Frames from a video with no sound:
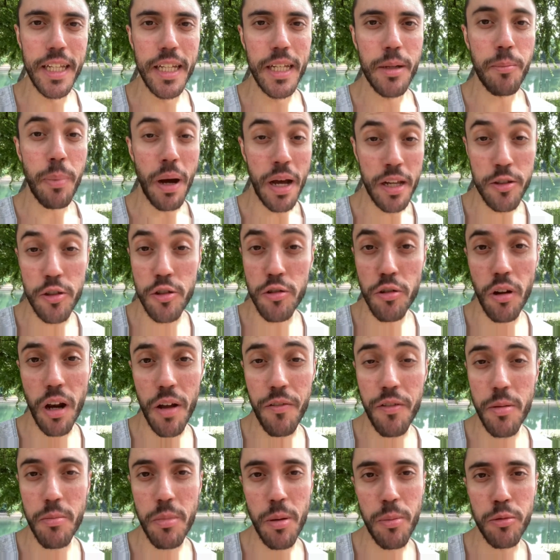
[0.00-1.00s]
pasto
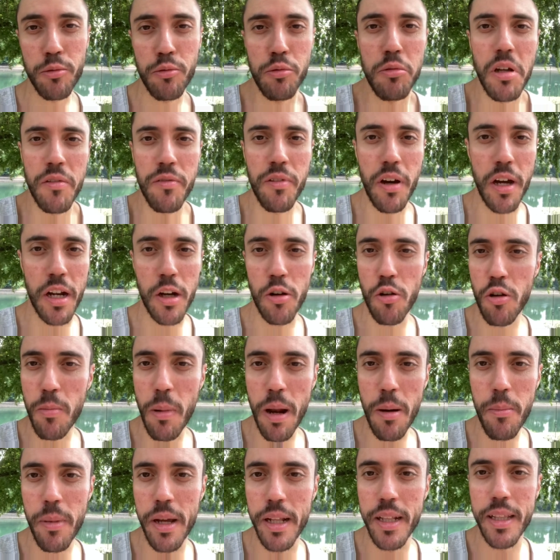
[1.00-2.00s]
l'avrebbe potuta fare
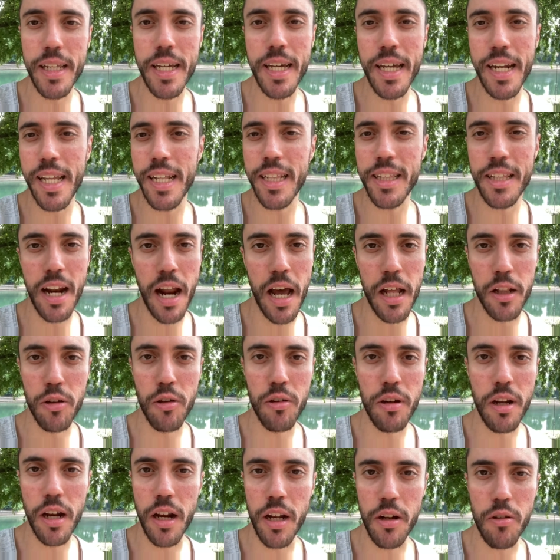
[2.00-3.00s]
normalmente rientrando
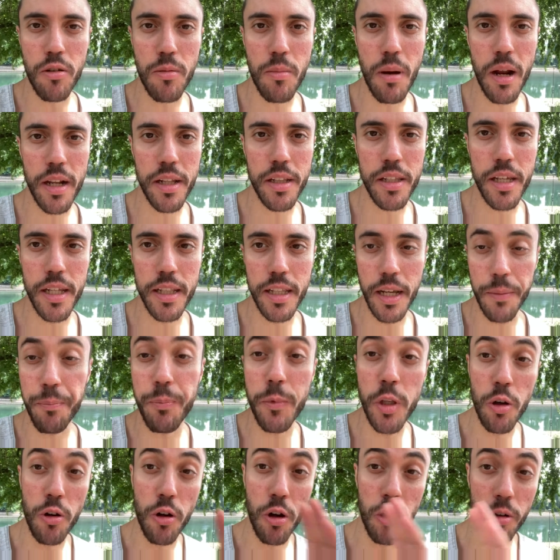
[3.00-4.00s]
nella normale dieta
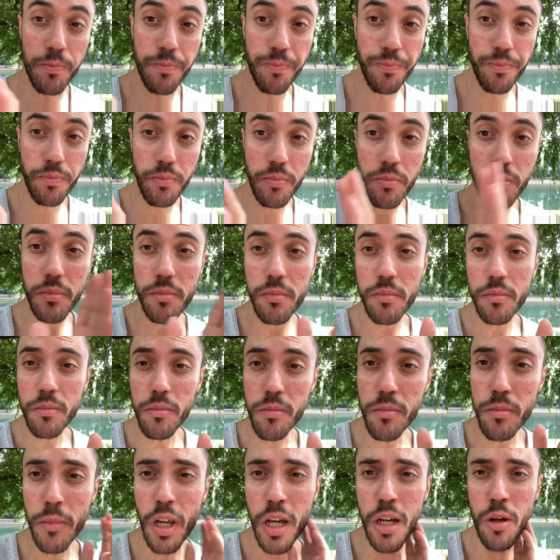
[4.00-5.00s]
io no
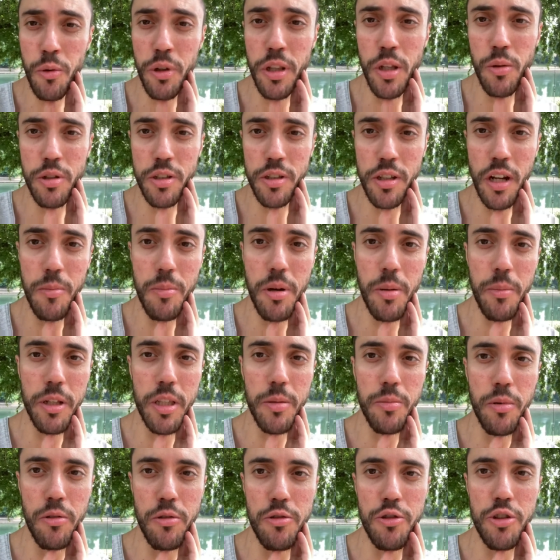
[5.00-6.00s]
e quindi questa è la prima
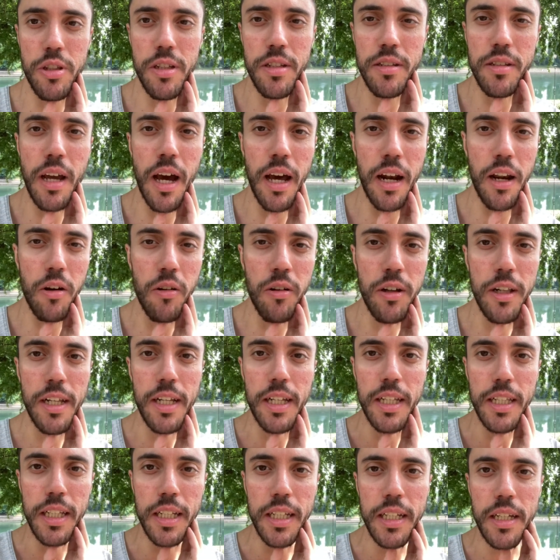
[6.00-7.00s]
tipologia di sgarro
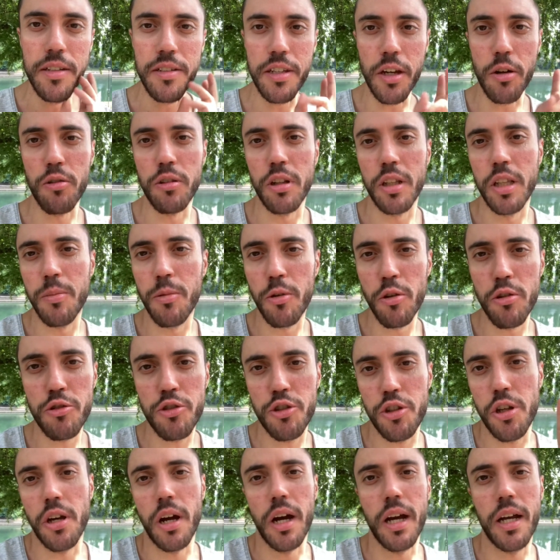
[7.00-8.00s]
seconda
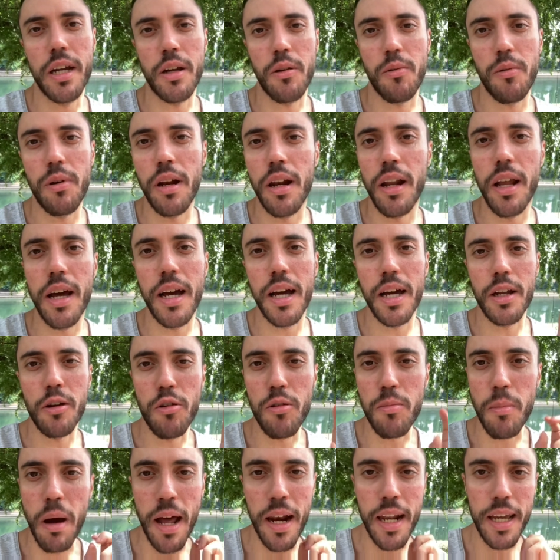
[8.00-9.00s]
tipologia è quella
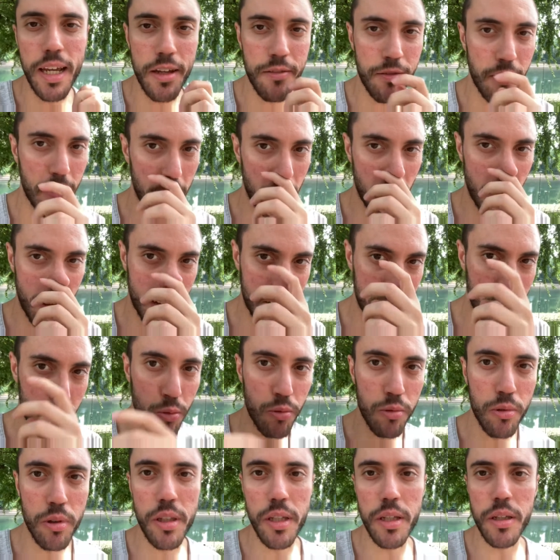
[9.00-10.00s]
normale che fanno anche
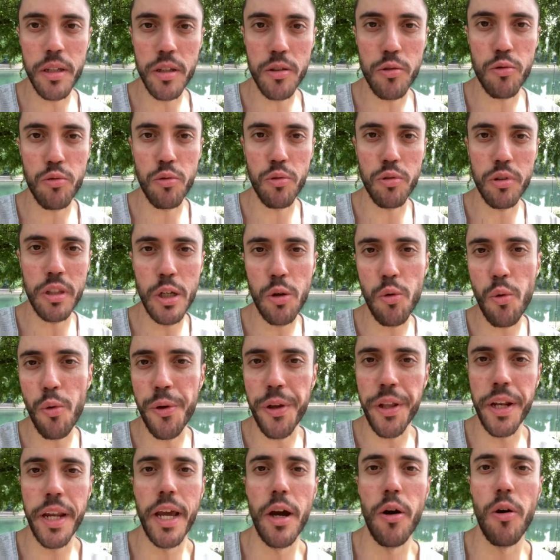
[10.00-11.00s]
tutti su, di
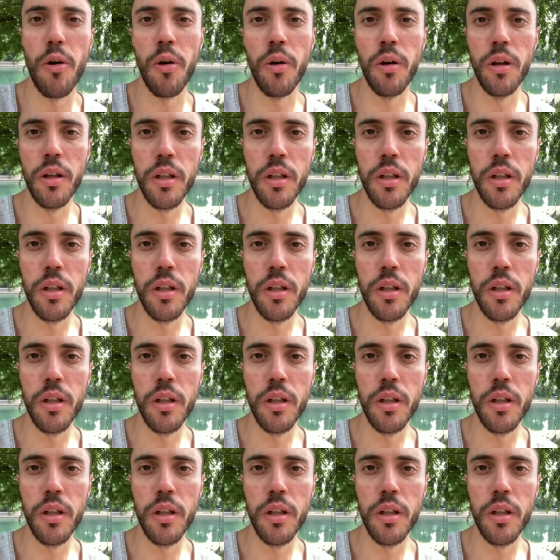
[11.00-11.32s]
cui ne ho